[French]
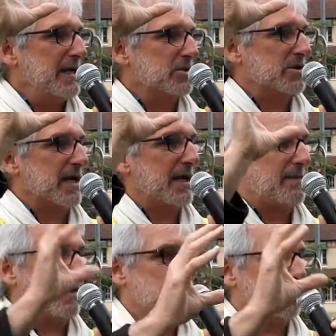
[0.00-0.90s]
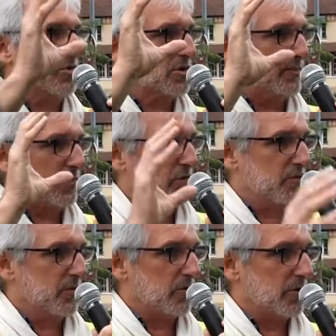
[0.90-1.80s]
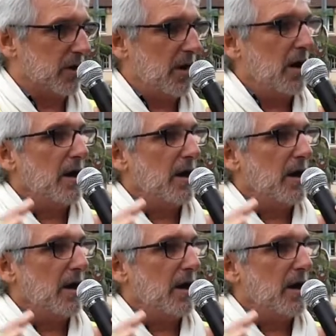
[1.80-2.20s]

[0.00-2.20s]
et ce sera la même chose pour tout le monde.